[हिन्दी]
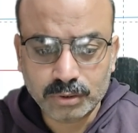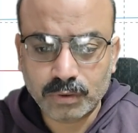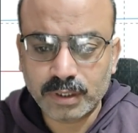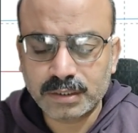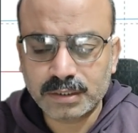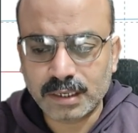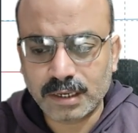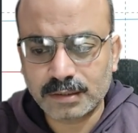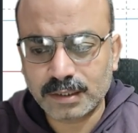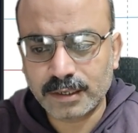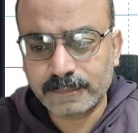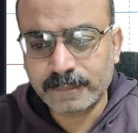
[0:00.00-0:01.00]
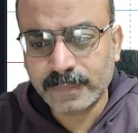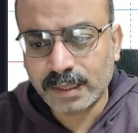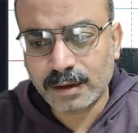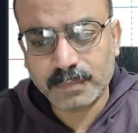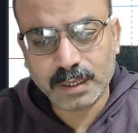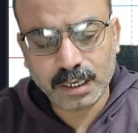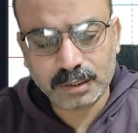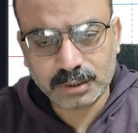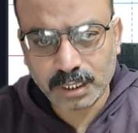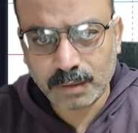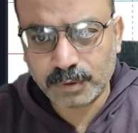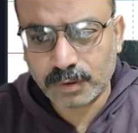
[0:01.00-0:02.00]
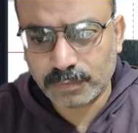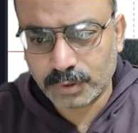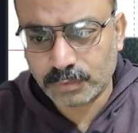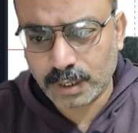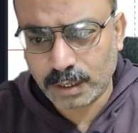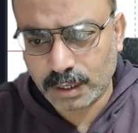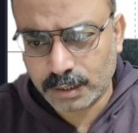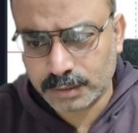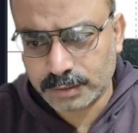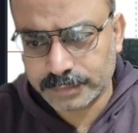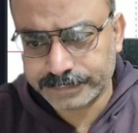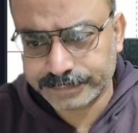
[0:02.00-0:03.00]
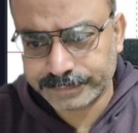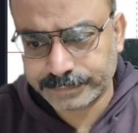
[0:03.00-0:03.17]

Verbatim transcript: तो इस तरह से हमें अच्छा प्रॉफिट हुआ आज